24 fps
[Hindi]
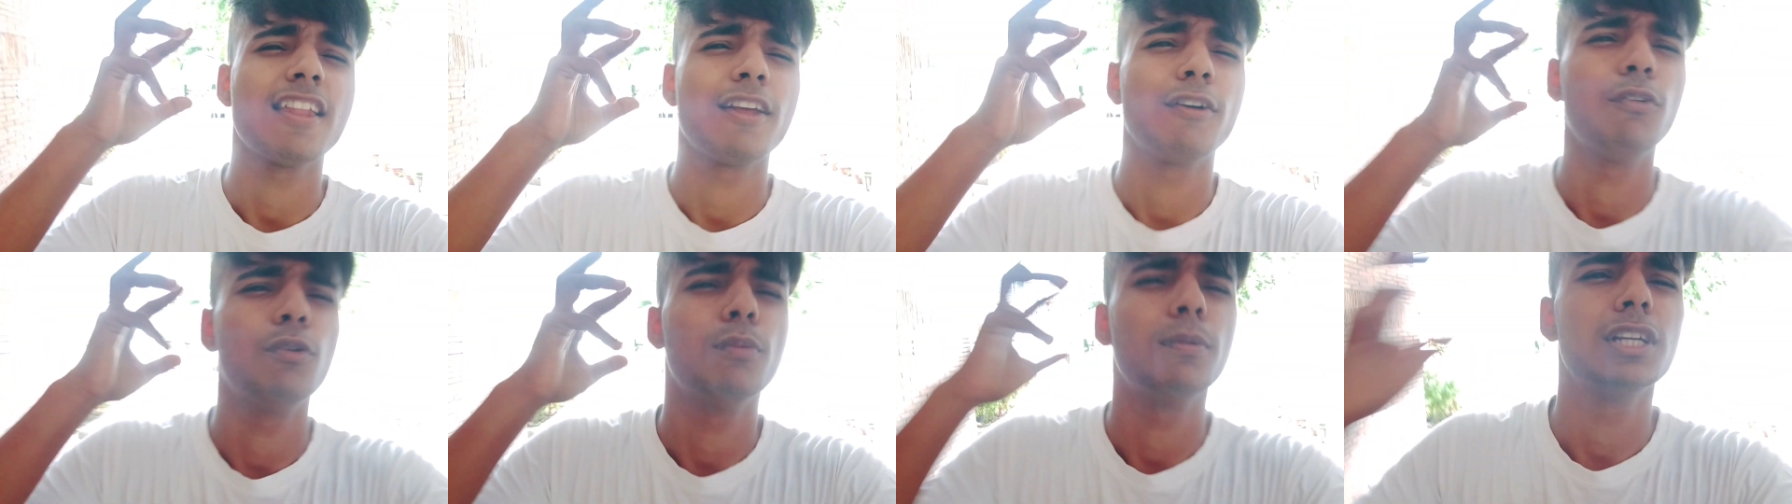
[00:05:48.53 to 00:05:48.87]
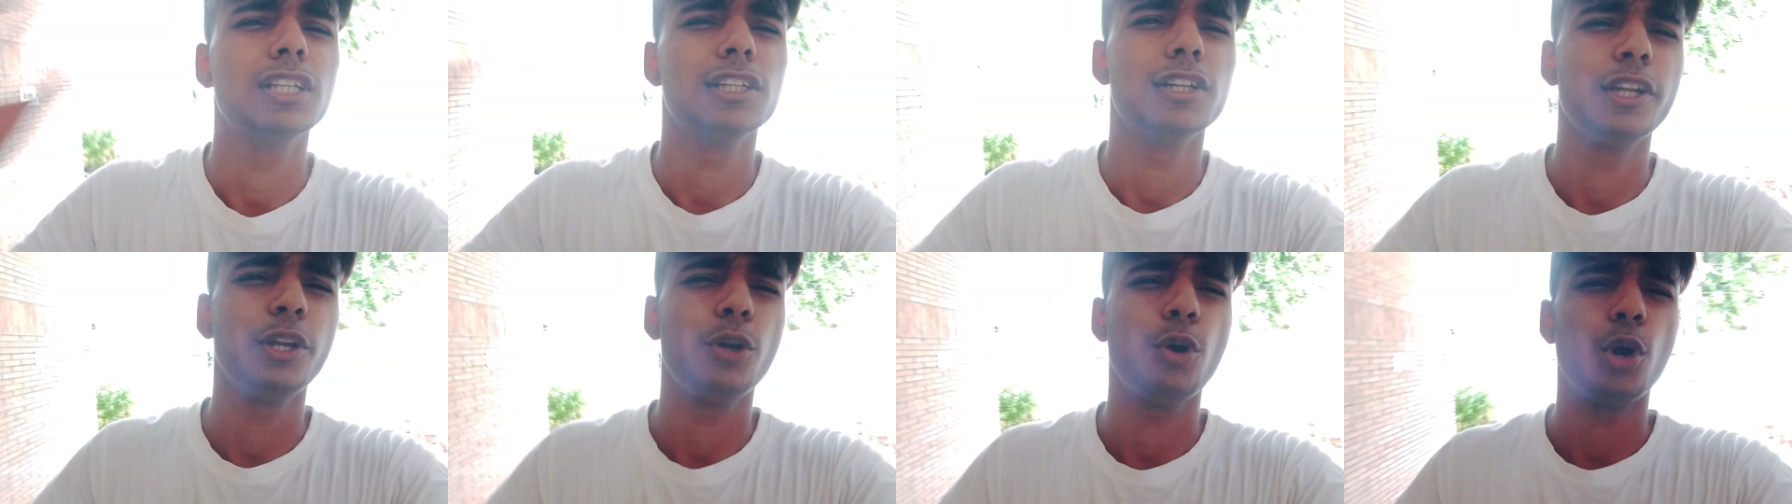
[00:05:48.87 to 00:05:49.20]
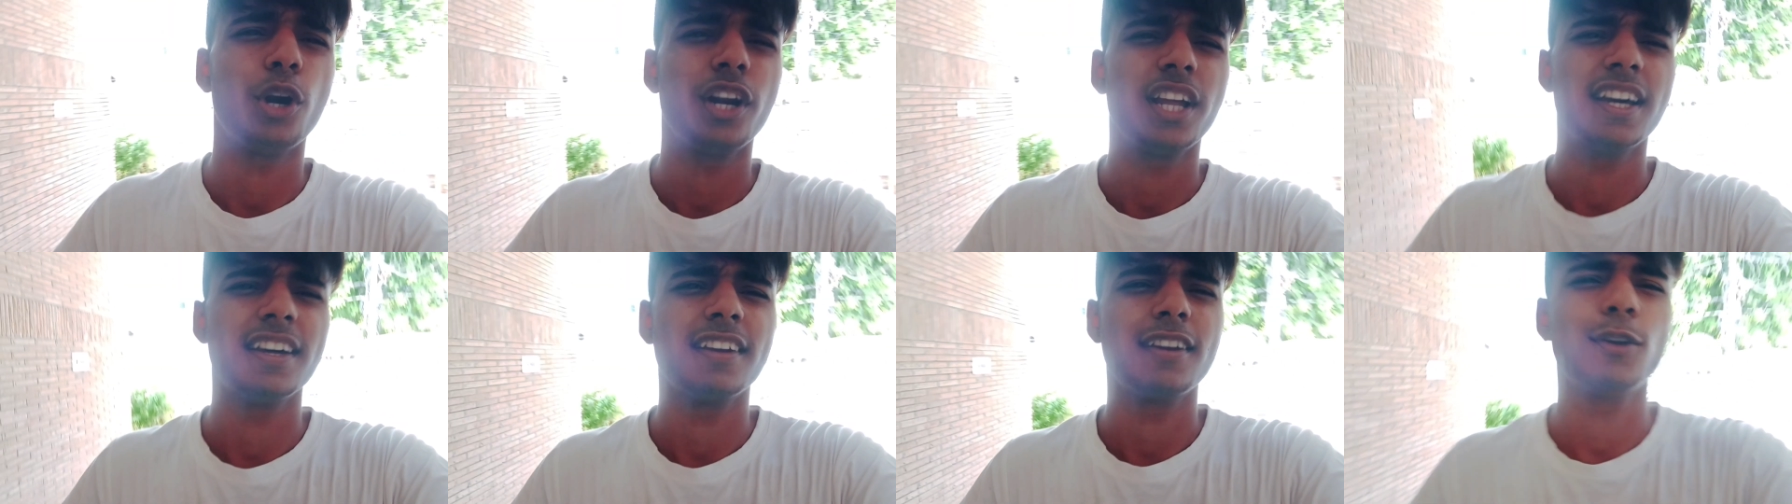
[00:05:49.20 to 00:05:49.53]
बचा था वो मैं
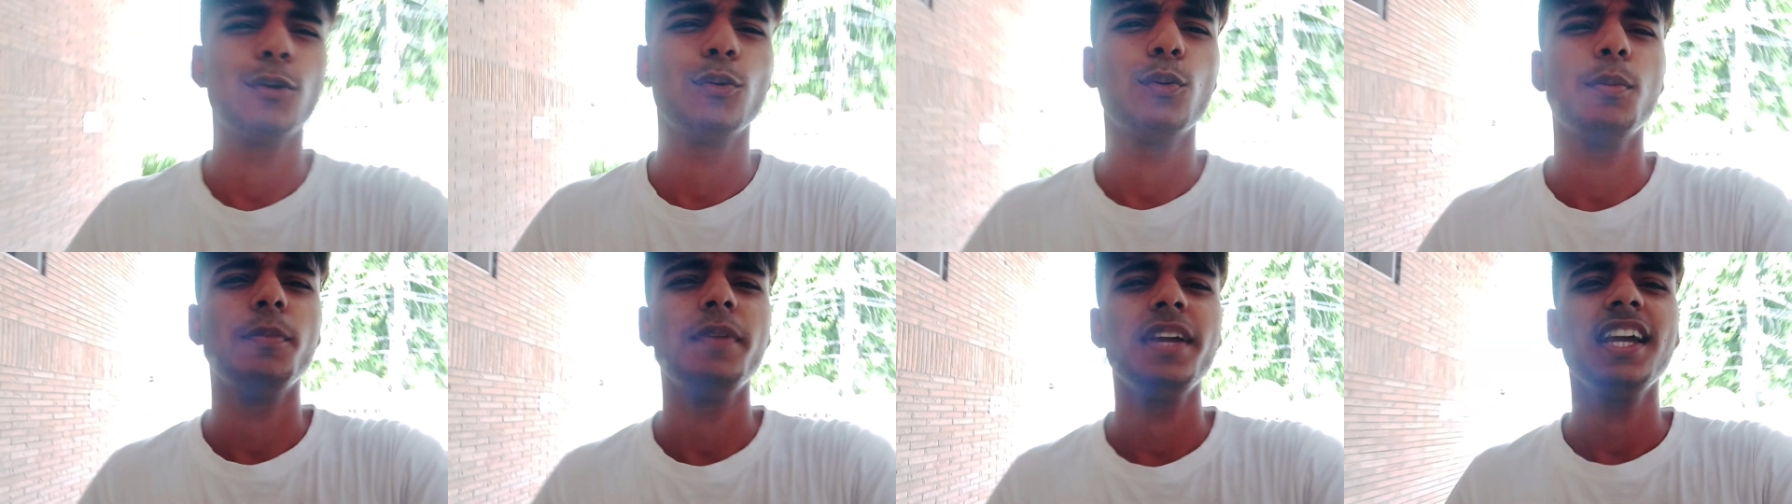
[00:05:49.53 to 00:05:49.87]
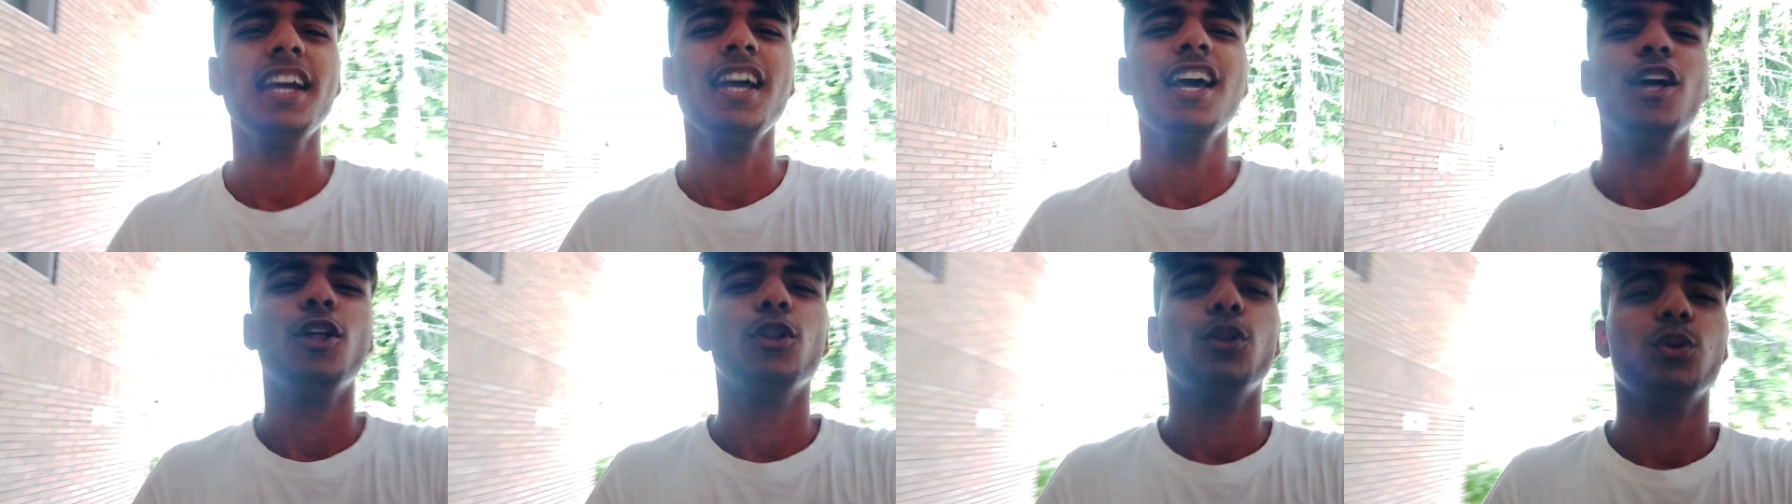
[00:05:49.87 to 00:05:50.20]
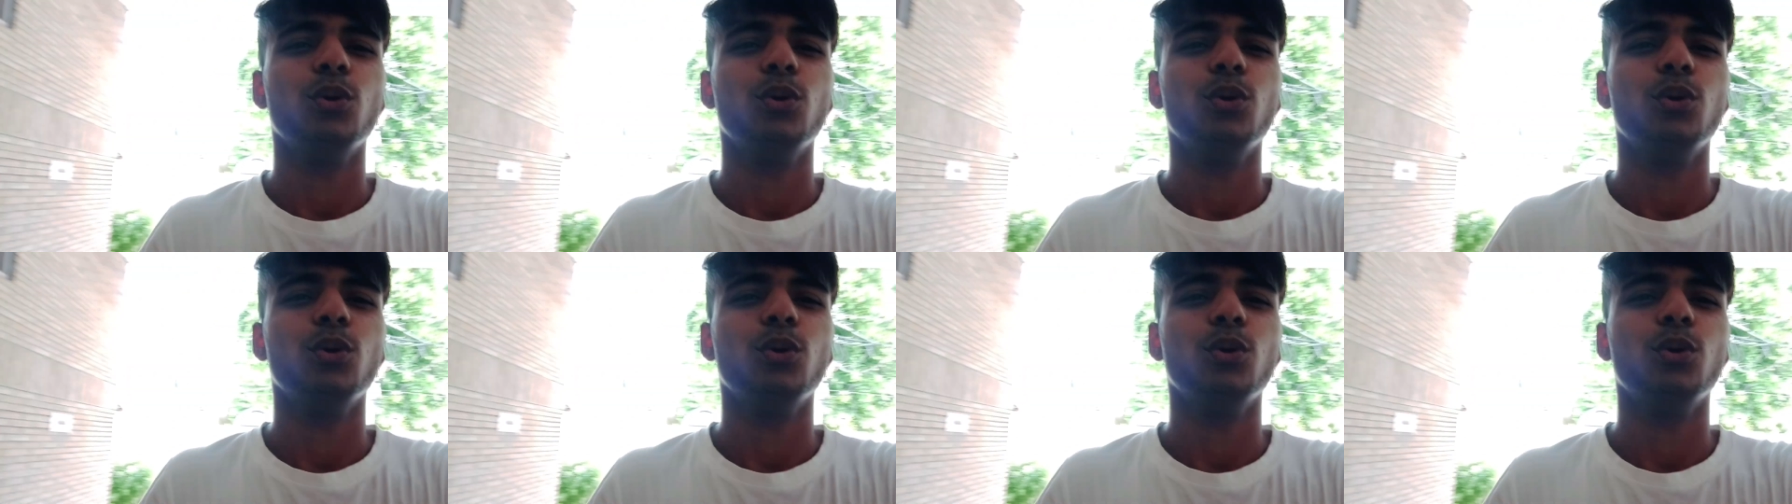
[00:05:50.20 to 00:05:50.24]
रिकॉर्ड कर रहा हूँ अभी